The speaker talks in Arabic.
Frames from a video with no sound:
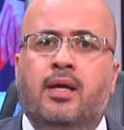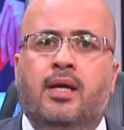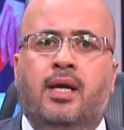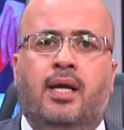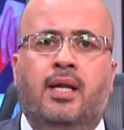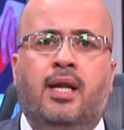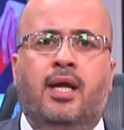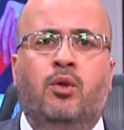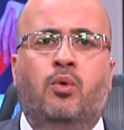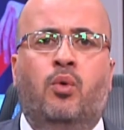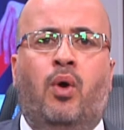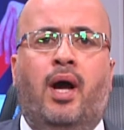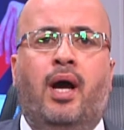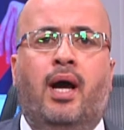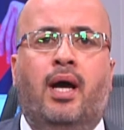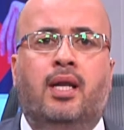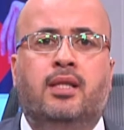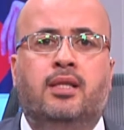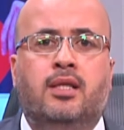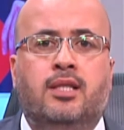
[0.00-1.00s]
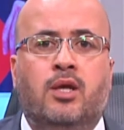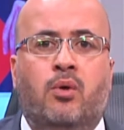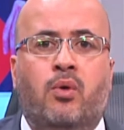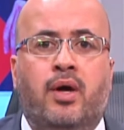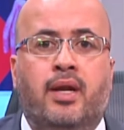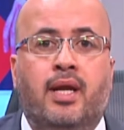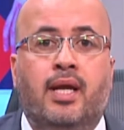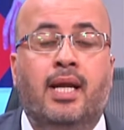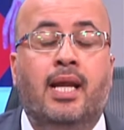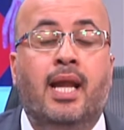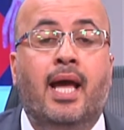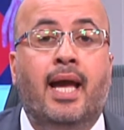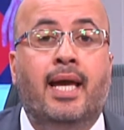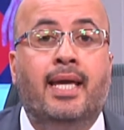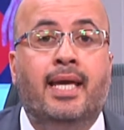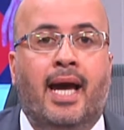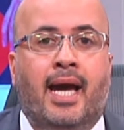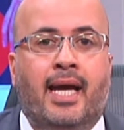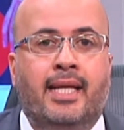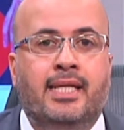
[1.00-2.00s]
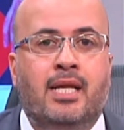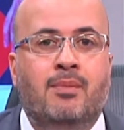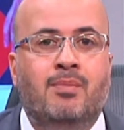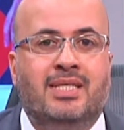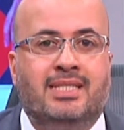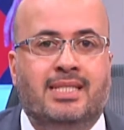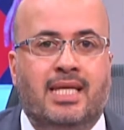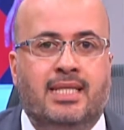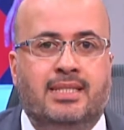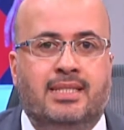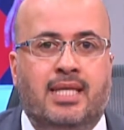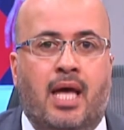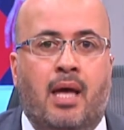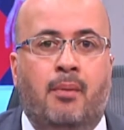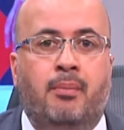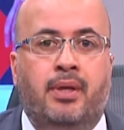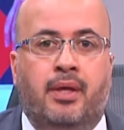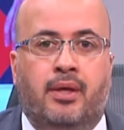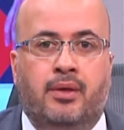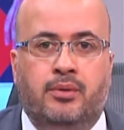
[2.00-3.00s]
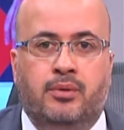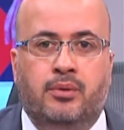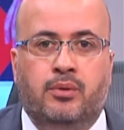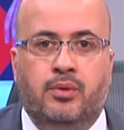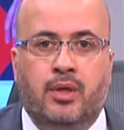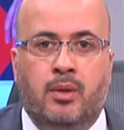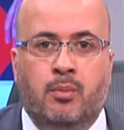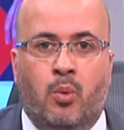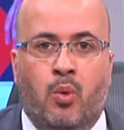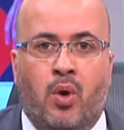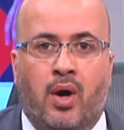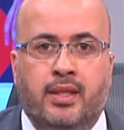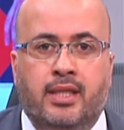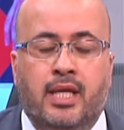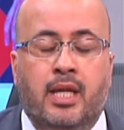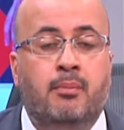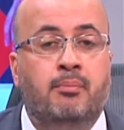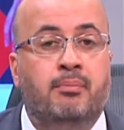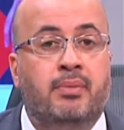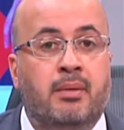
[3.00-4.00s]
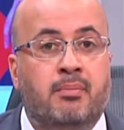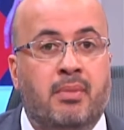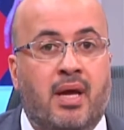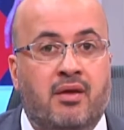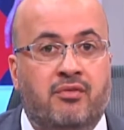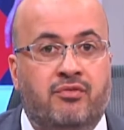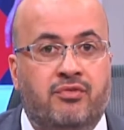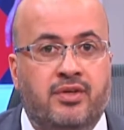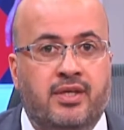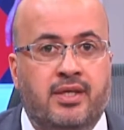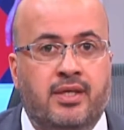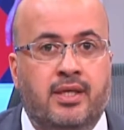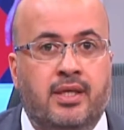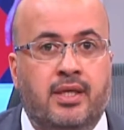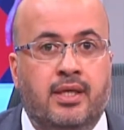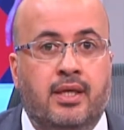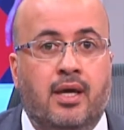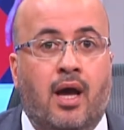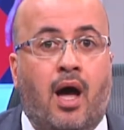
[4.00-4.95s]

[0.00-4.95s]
إعلان حالة الطوارئ لا يعني المساس بحقوق المواطن بما فيه